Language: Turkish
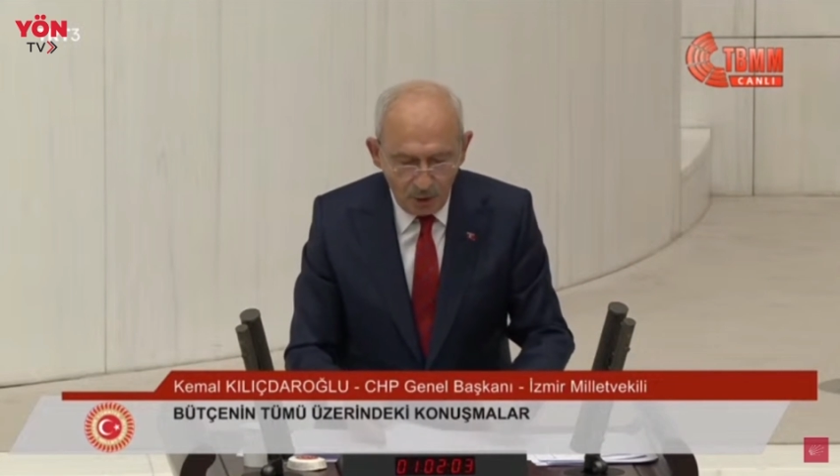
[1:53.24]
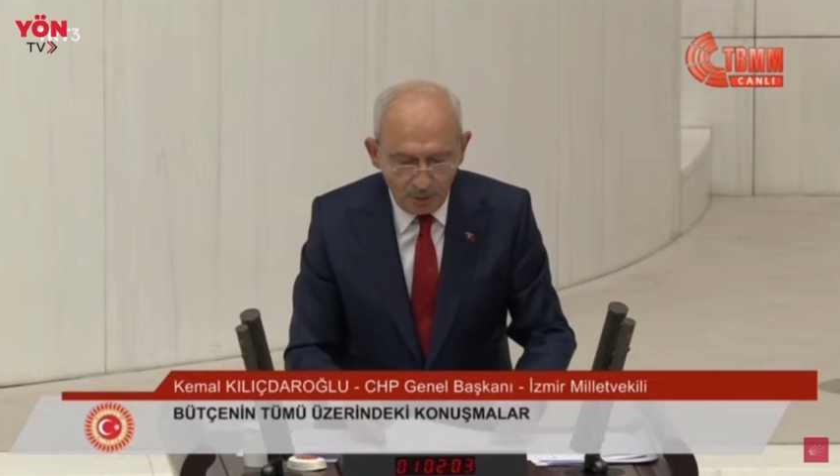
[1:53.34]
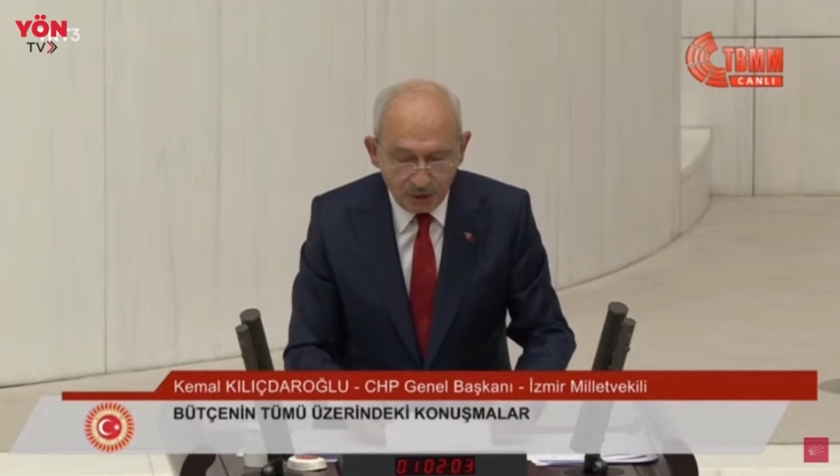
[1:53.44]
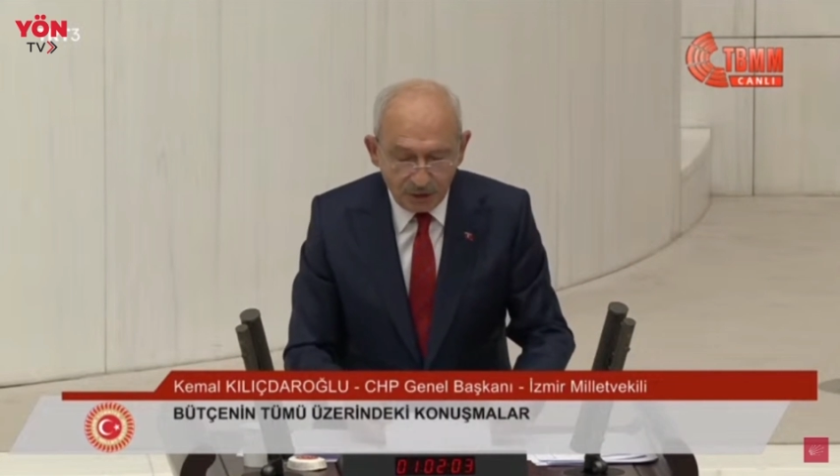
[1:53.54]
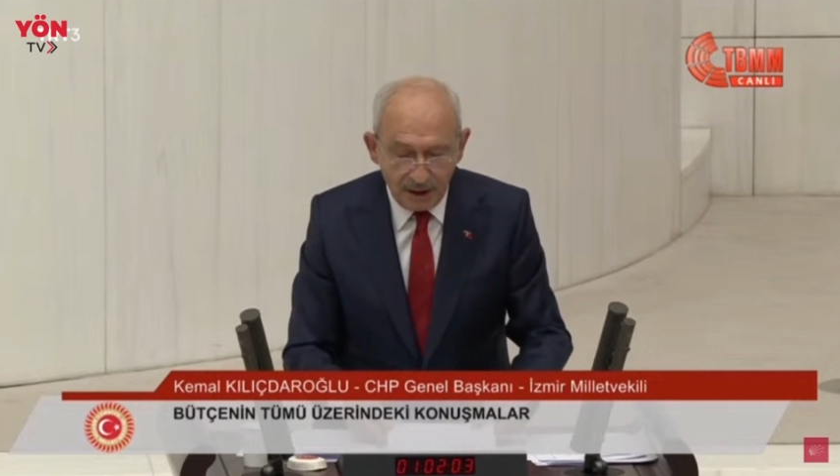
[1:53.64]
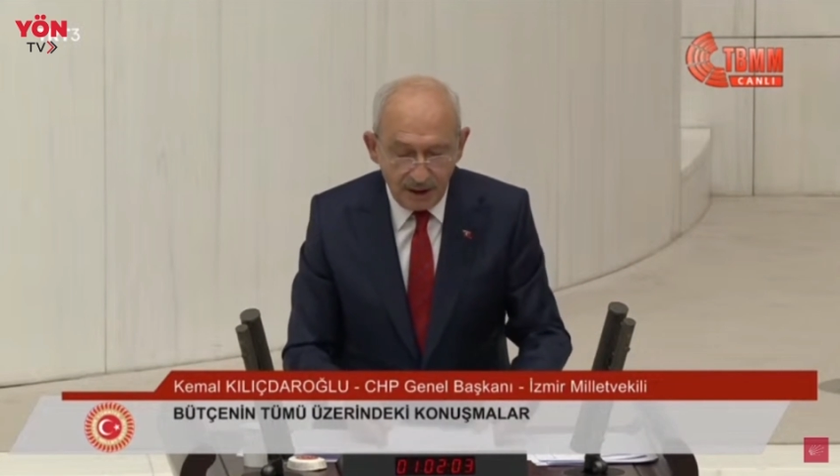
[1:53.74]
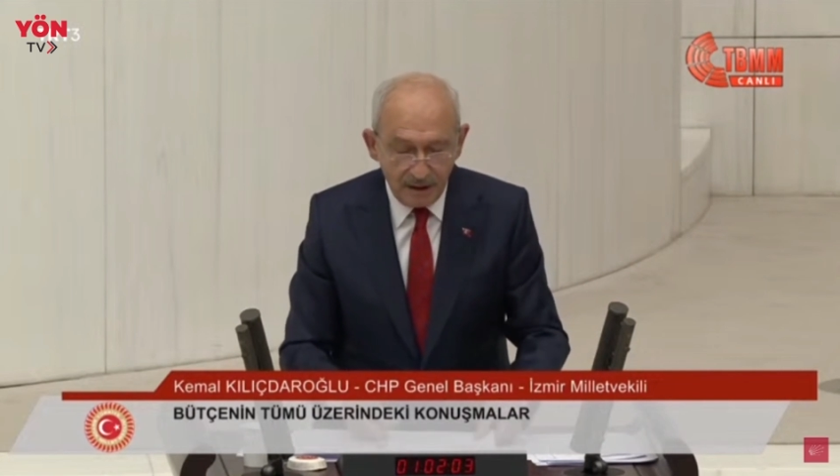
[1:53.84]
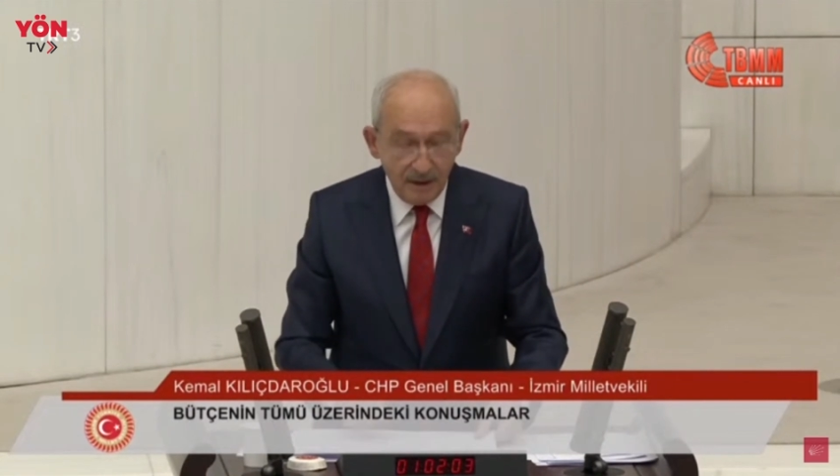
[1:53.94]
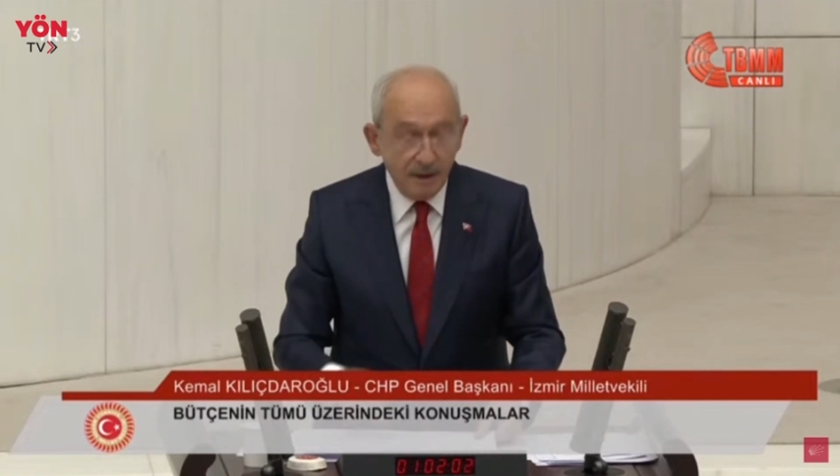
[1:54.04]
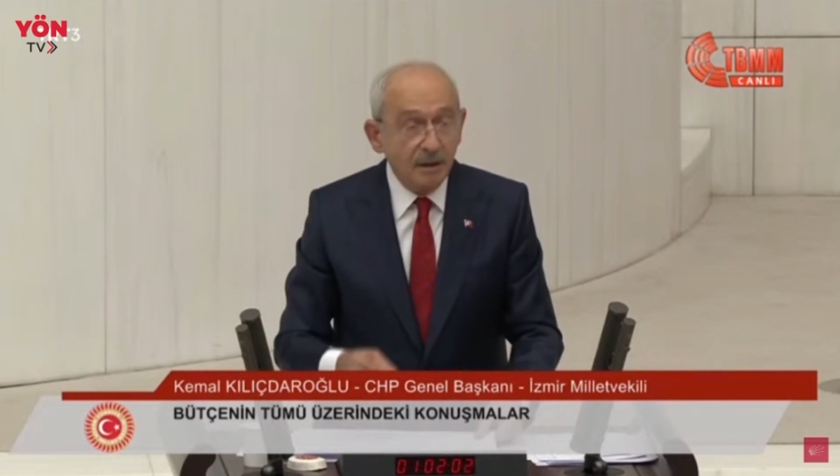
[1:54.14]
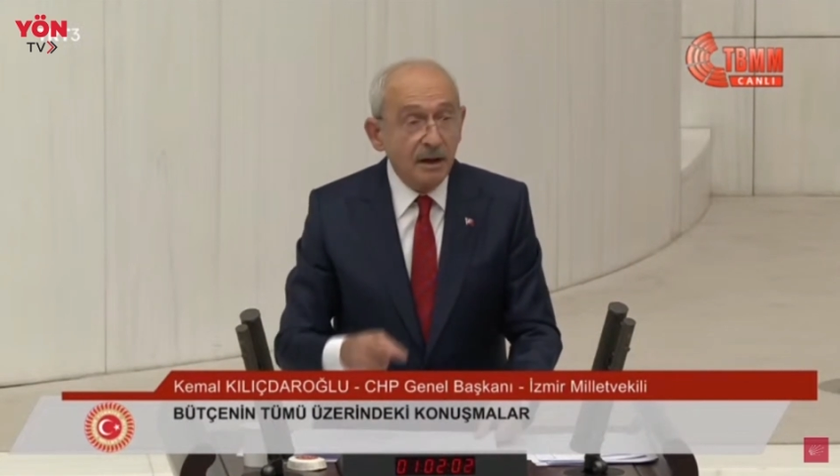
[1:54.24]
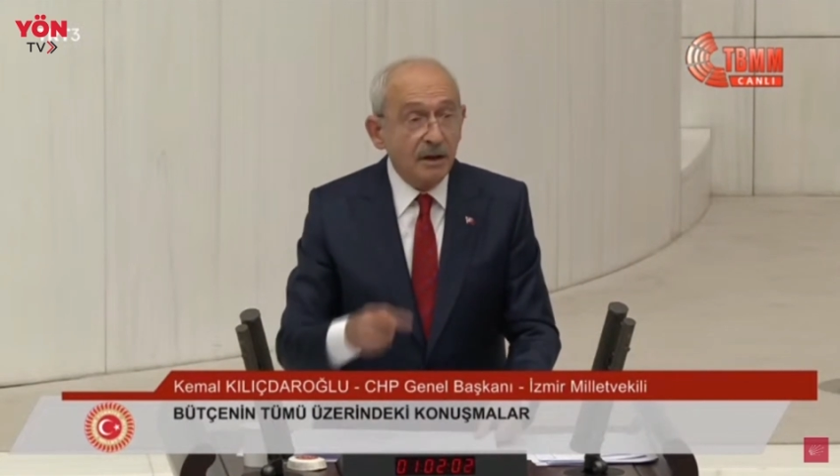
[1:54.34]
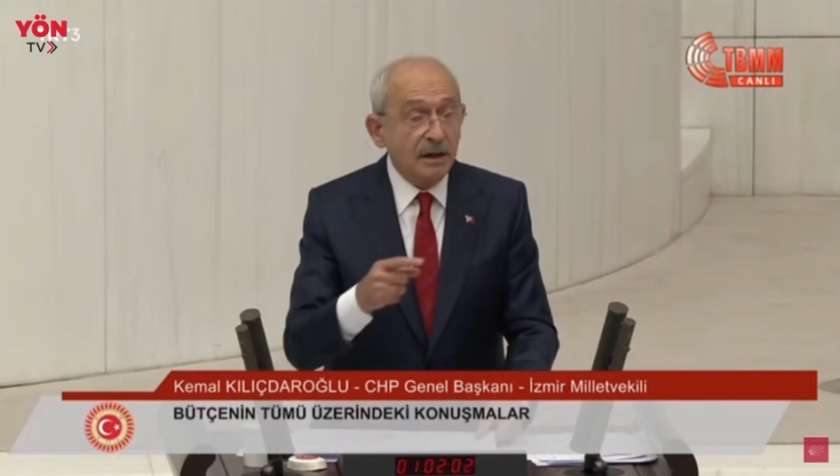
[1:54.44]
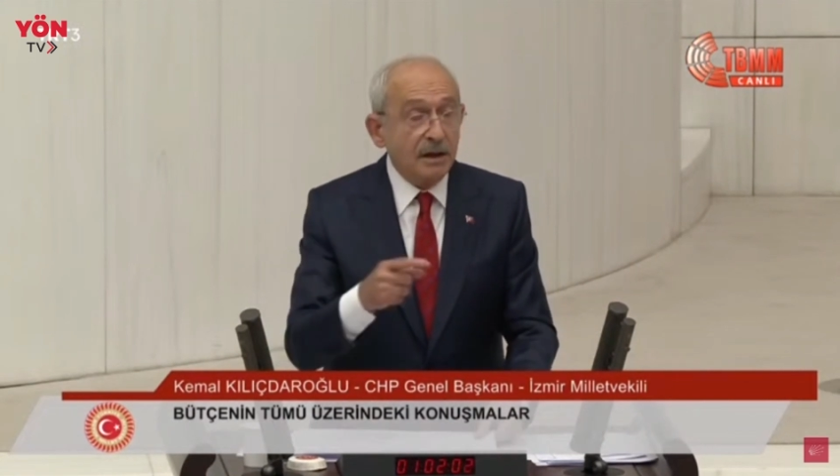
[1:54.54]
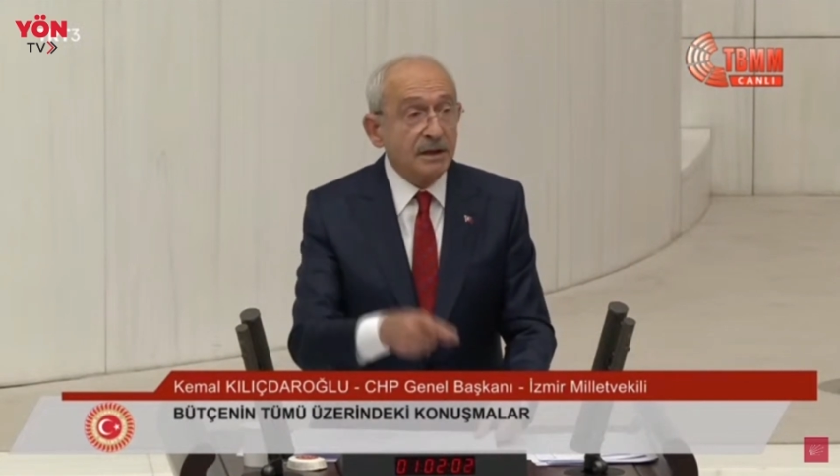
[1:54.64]
Bu bütçe
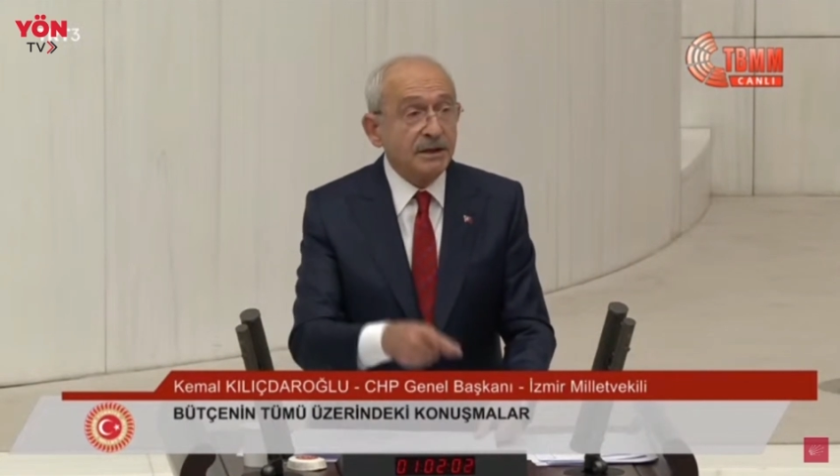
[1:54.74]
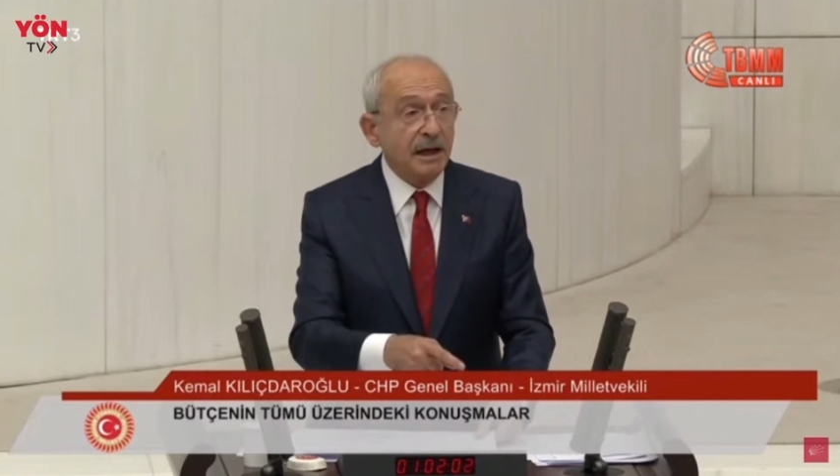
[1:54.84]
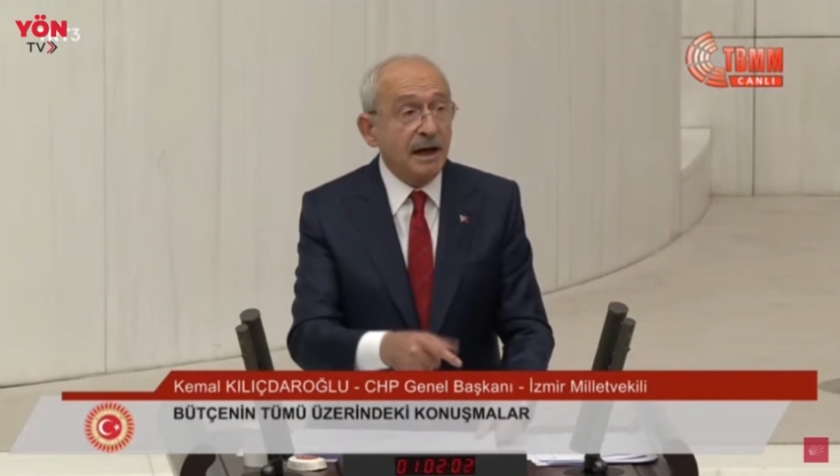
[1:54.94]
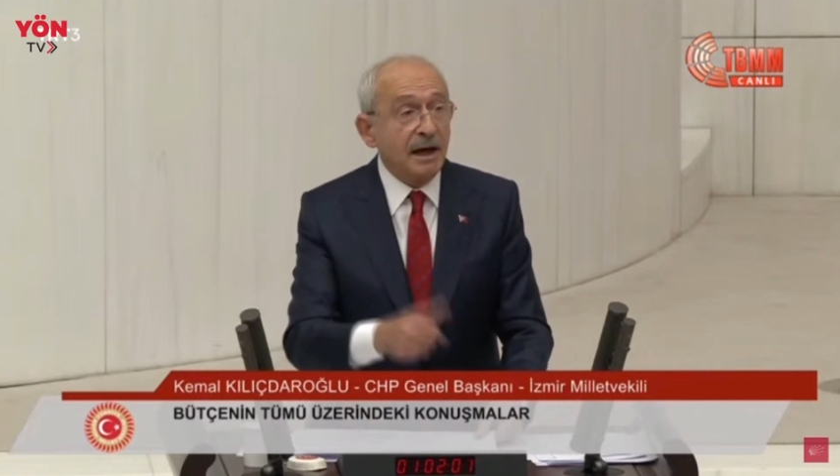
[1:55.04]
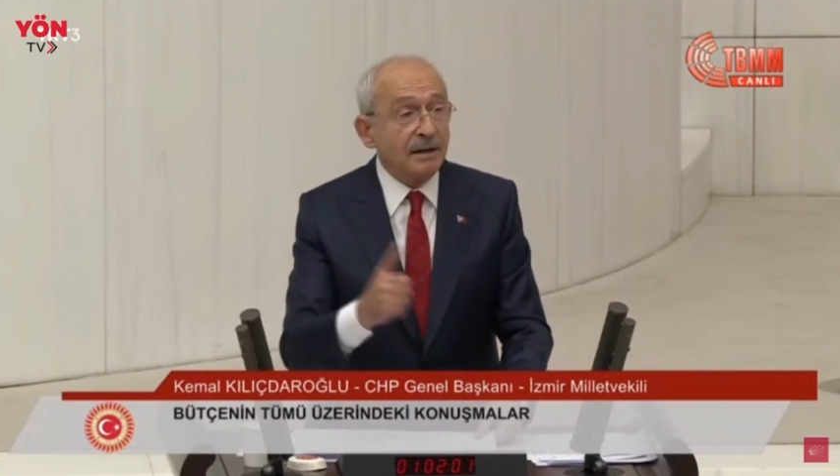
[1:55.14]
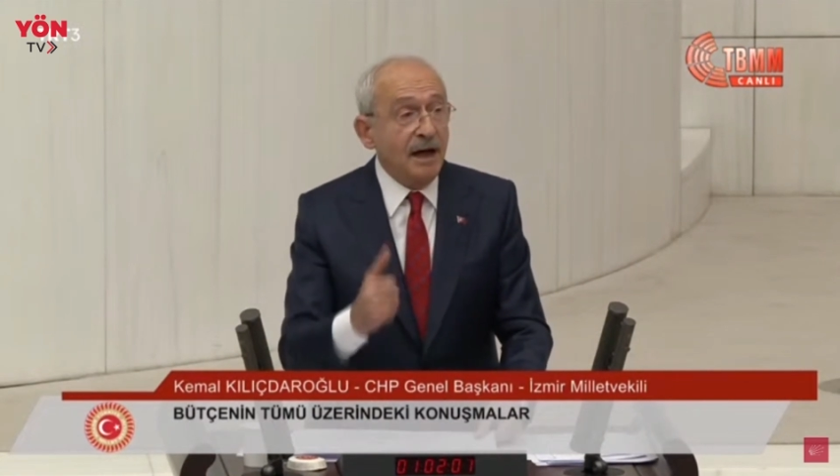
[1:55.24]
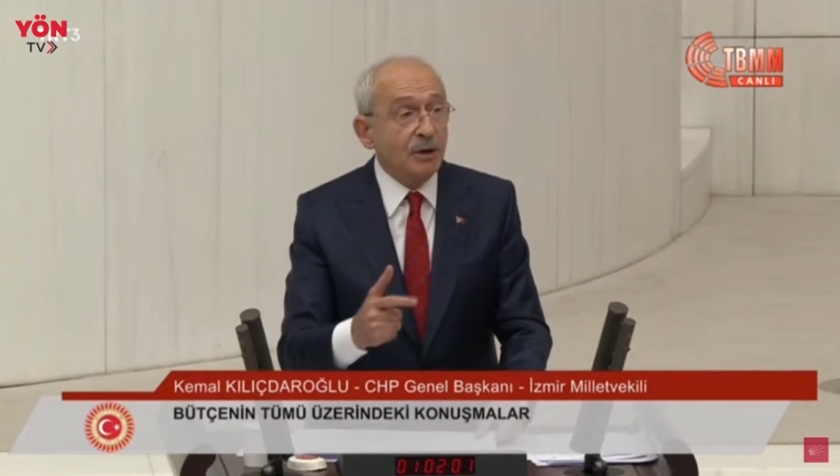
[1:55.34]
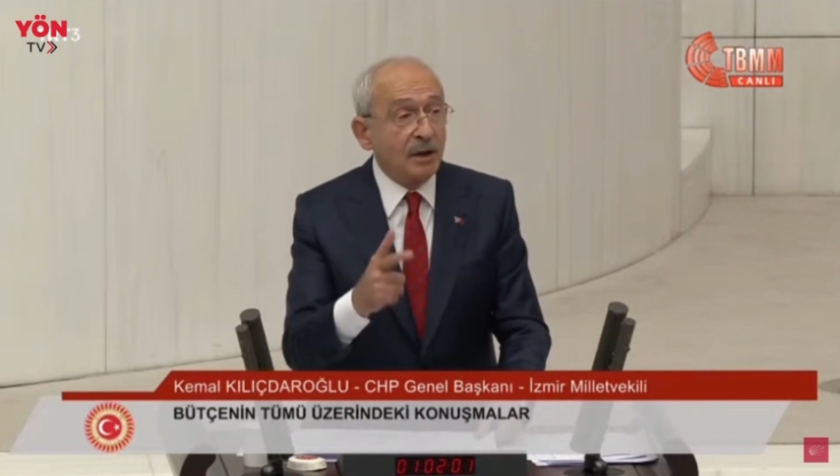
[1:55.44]
ilkelerden